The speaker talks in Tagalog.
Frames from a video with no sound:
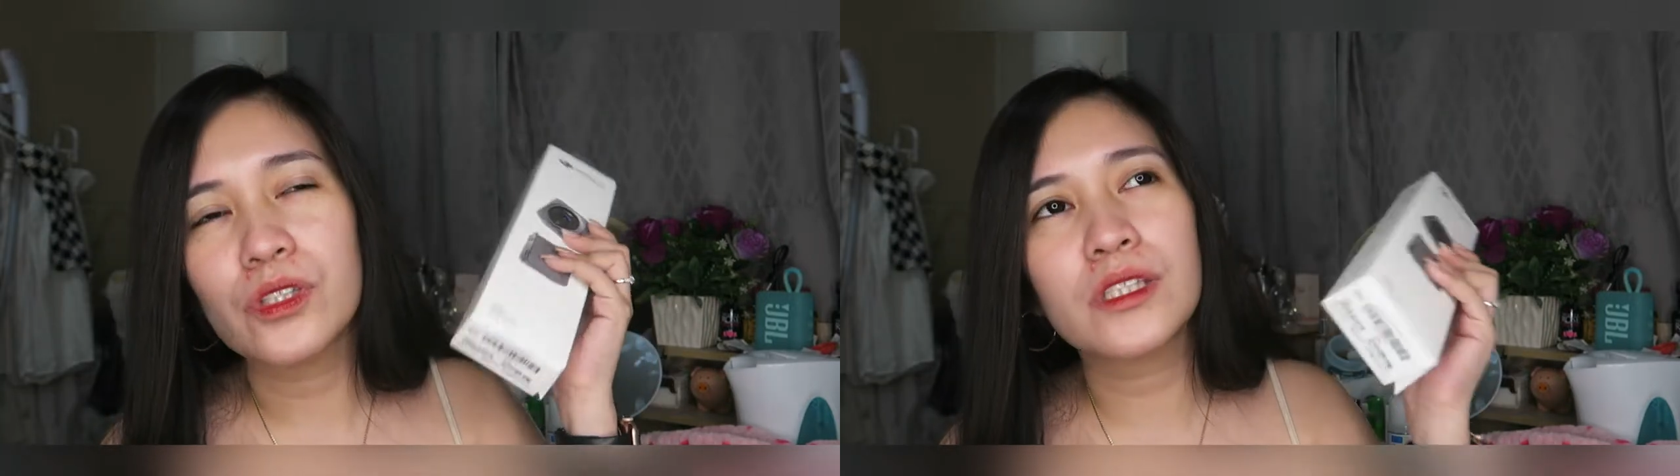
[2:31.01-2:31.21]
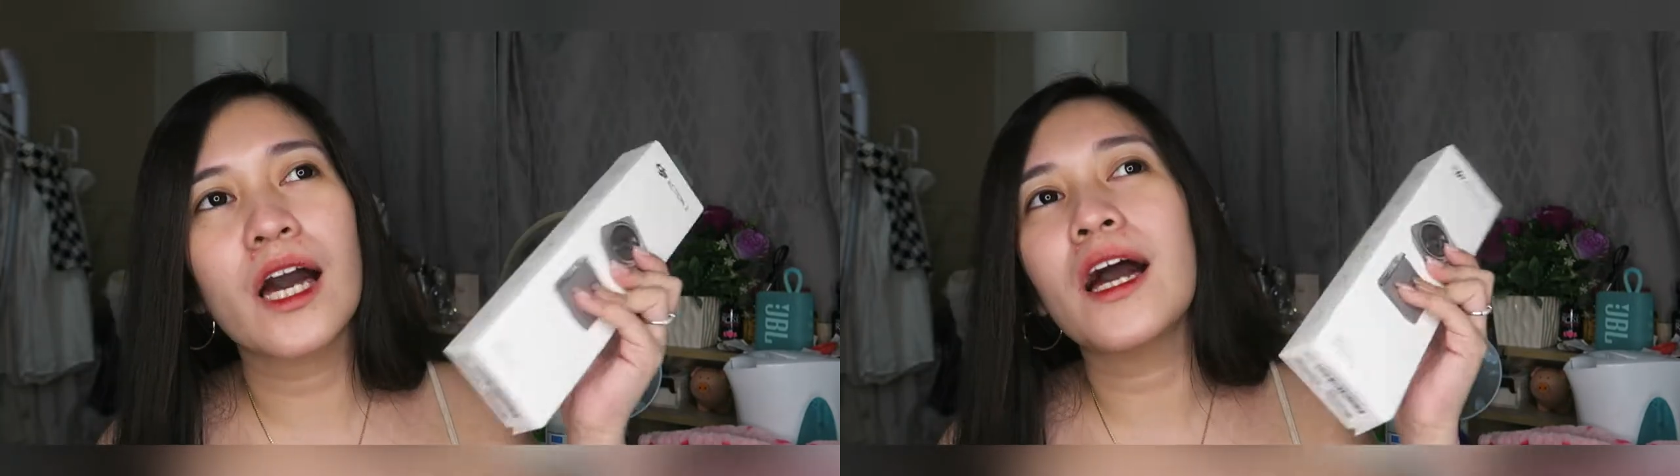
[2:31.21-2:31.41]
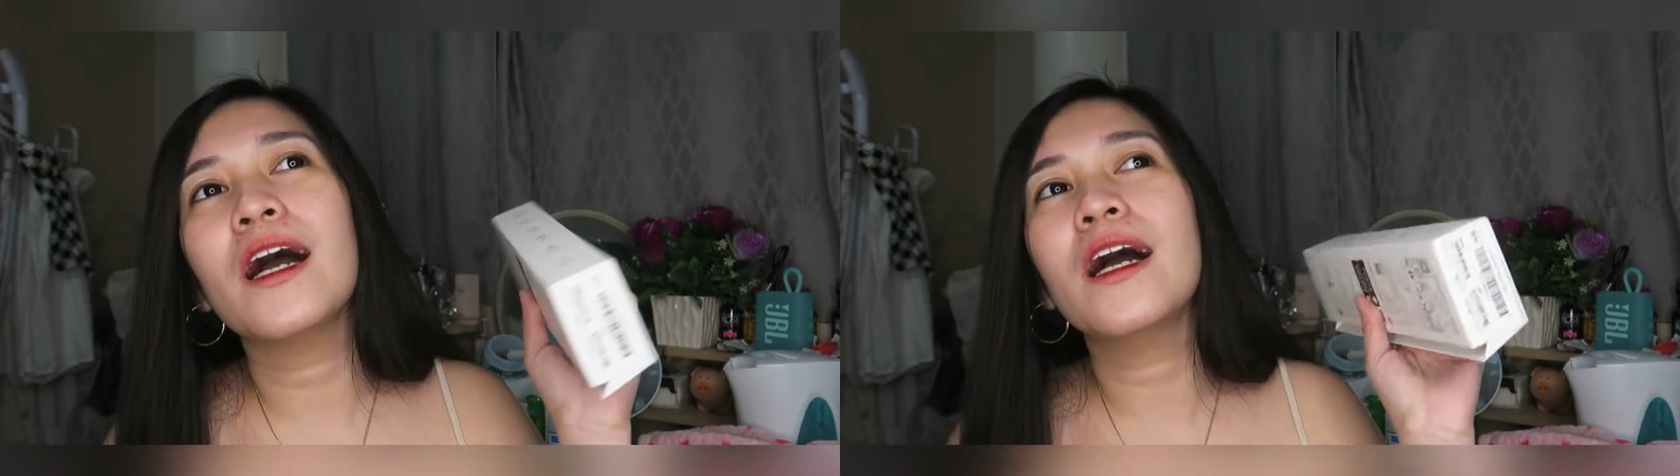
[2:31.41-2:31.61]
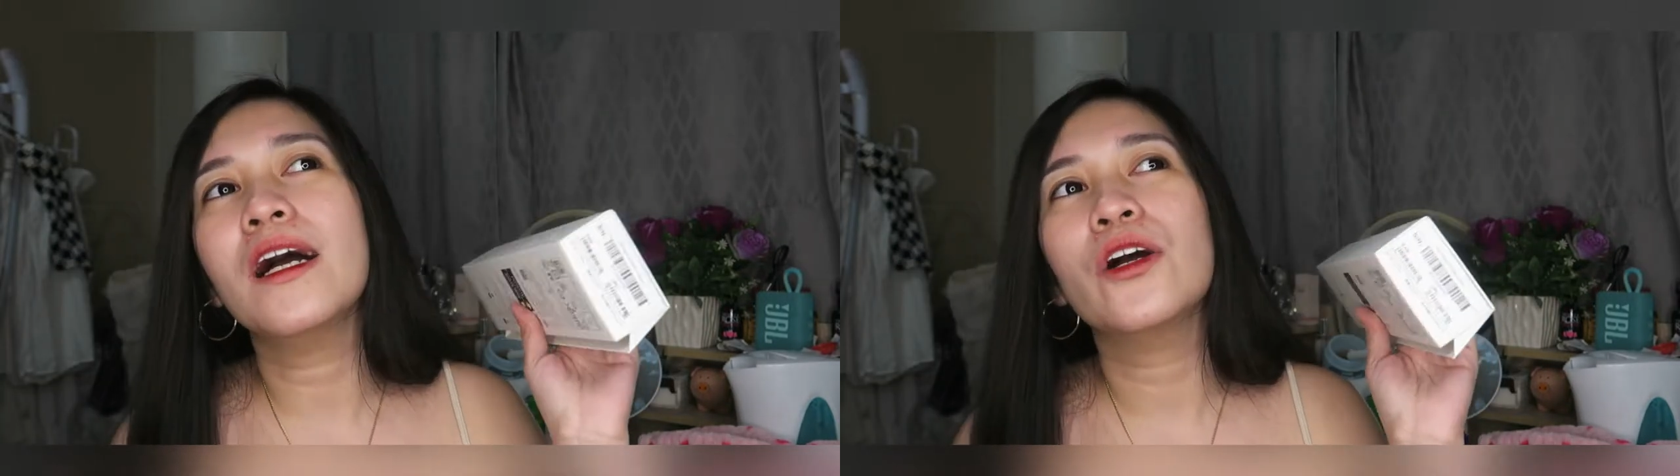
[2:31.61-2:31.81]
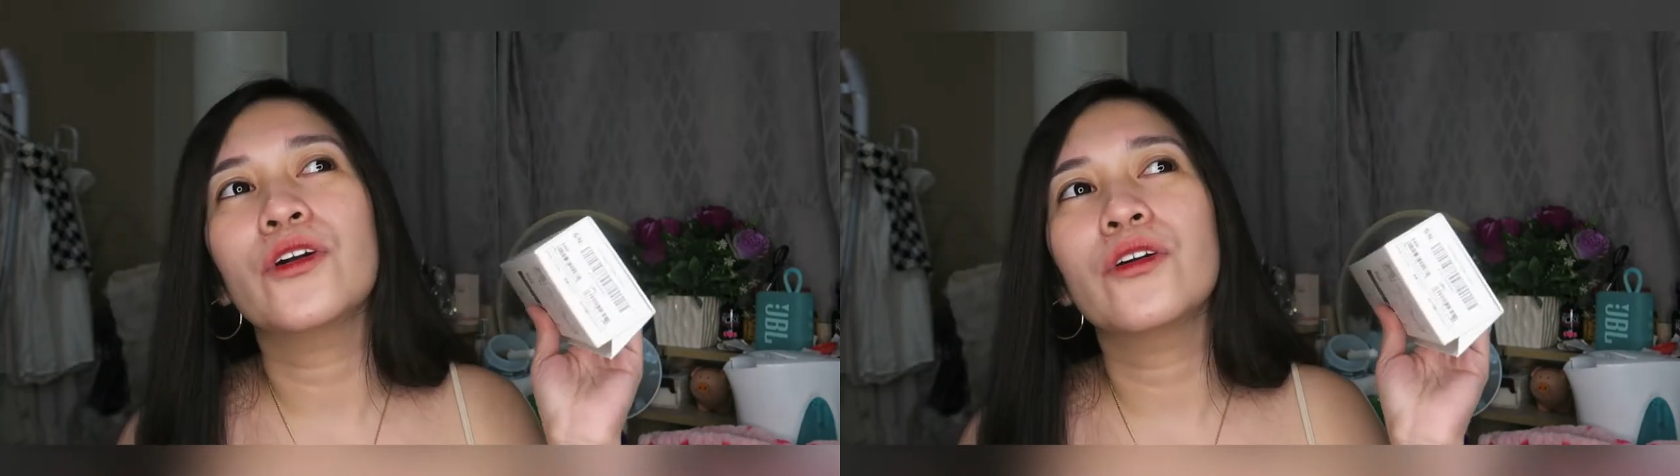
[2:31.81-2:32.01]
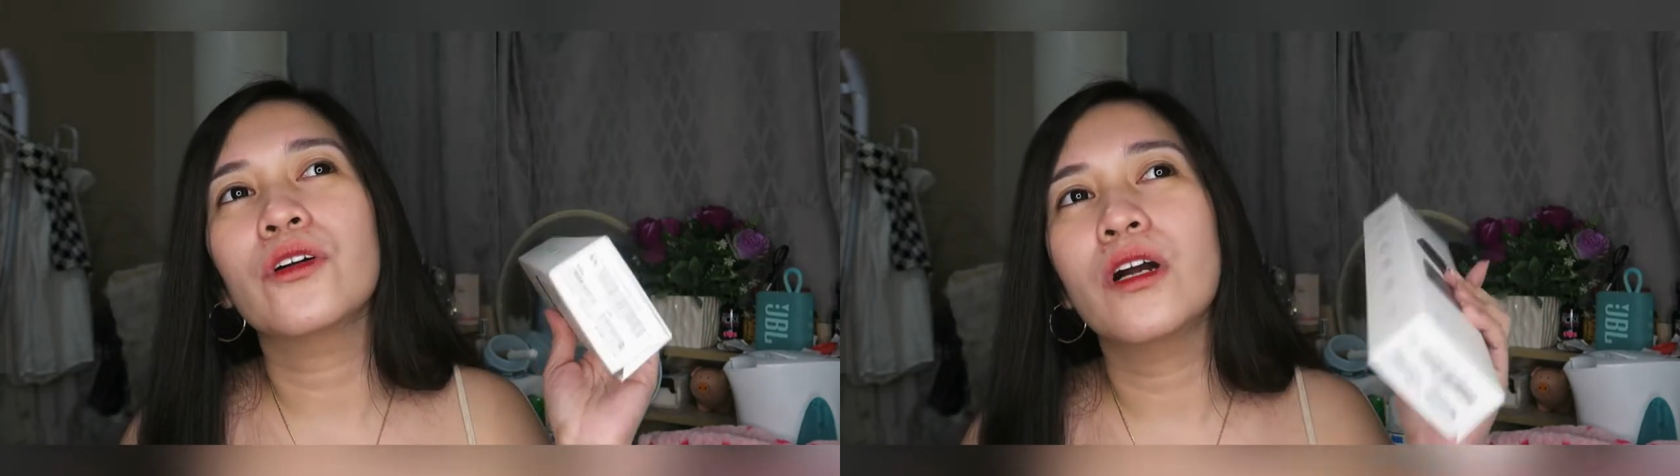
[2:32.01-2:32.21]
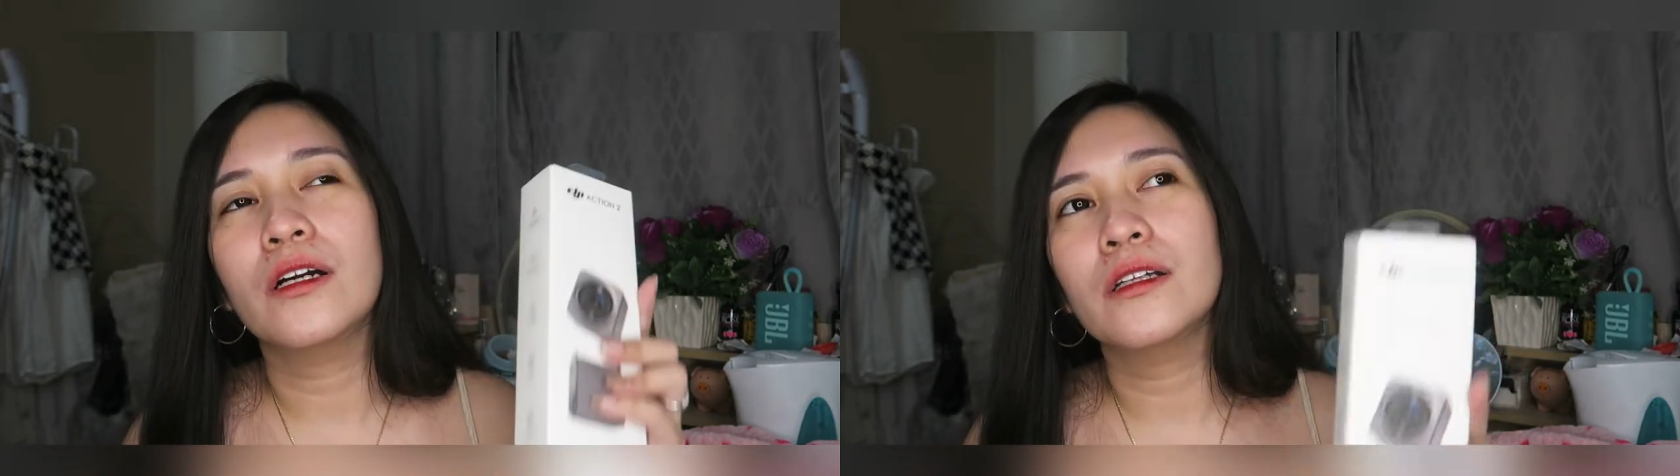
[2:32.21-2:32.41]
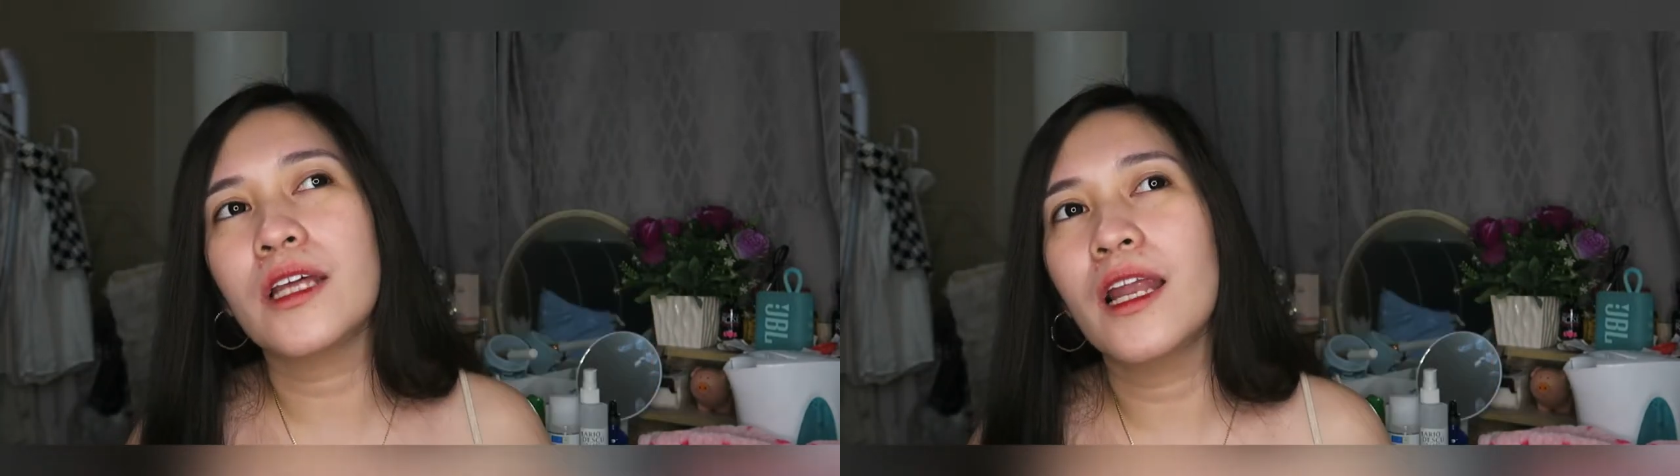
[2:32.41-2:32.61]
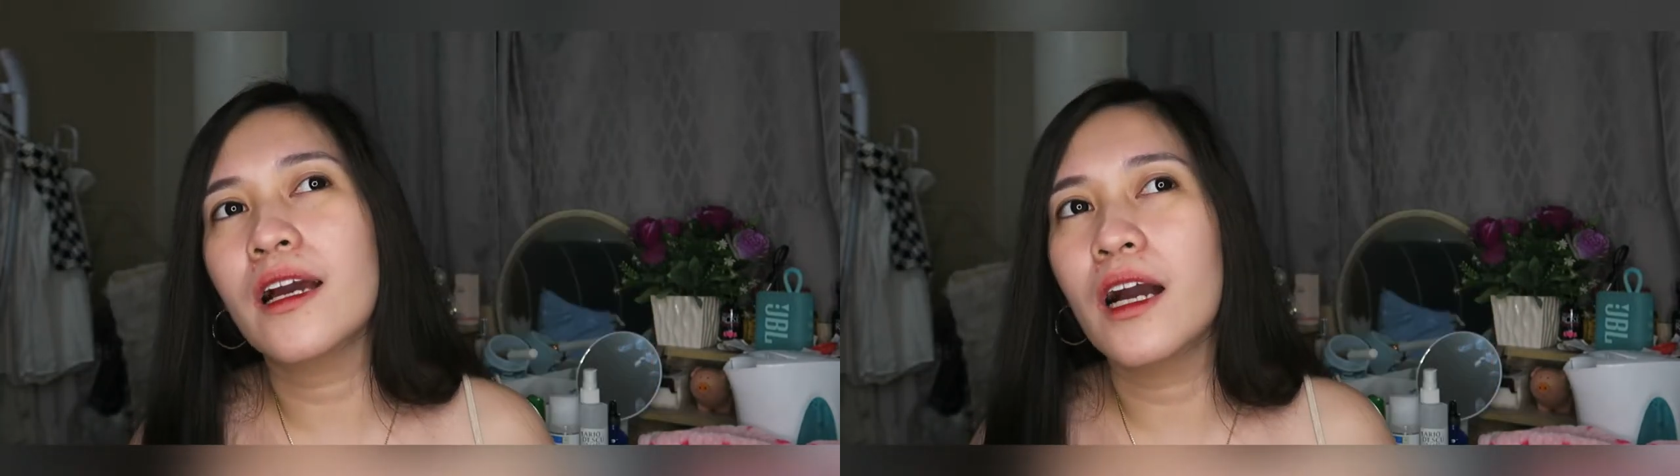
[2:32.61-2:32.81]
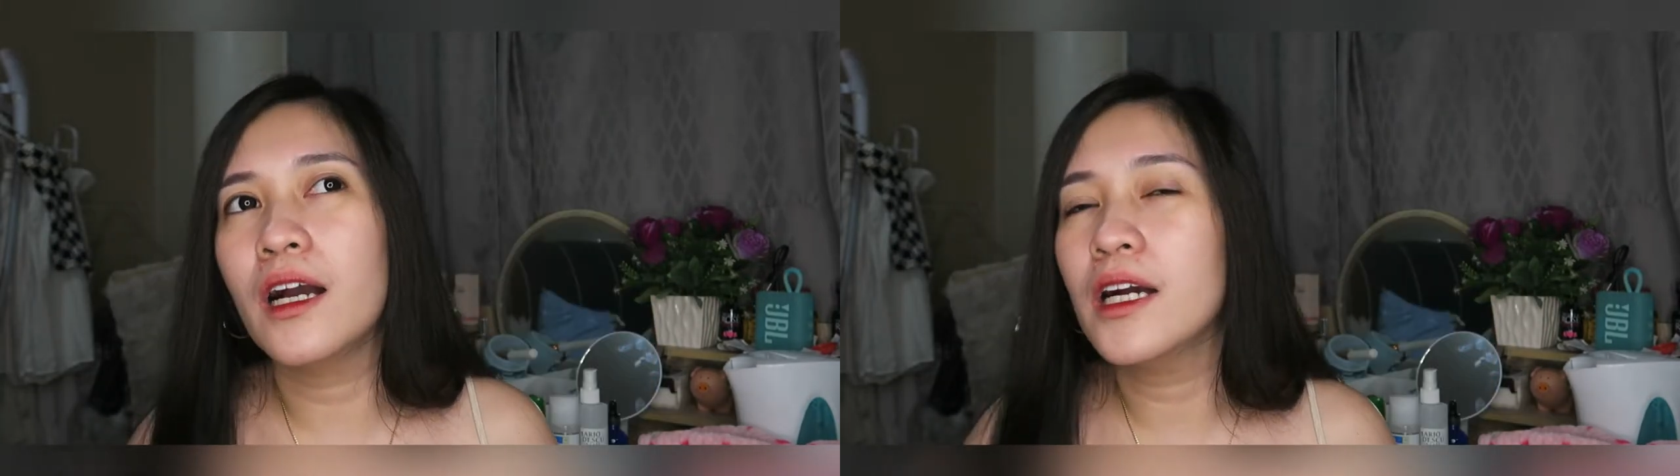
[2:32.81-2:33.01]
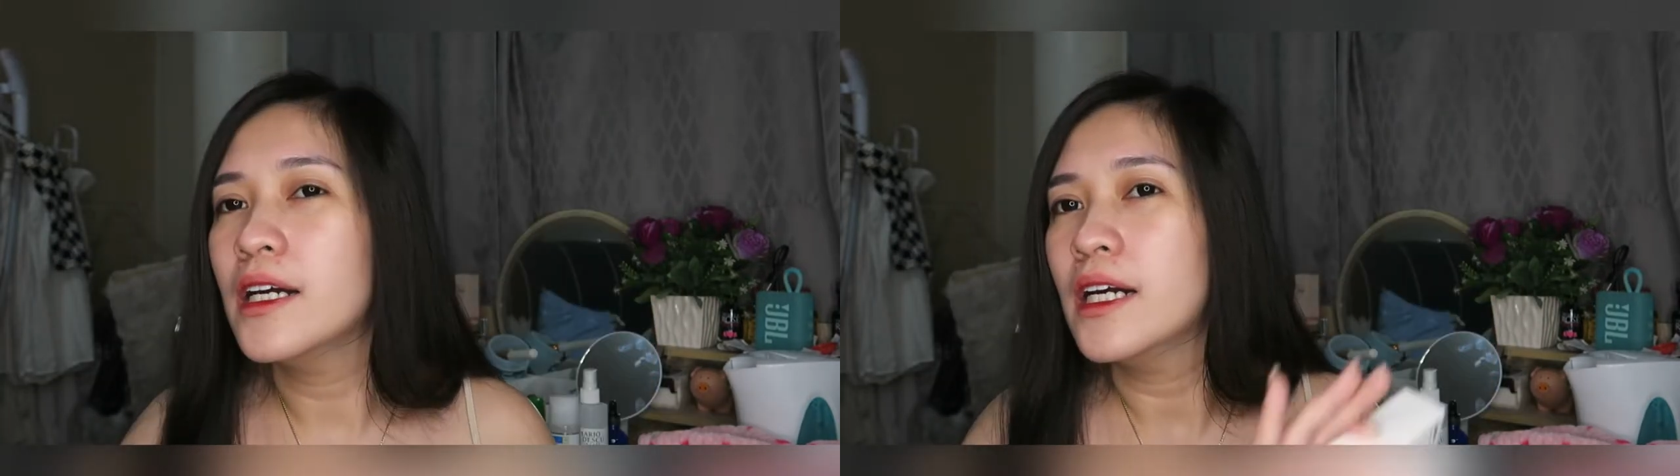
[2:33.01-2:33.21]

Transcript: sa talagang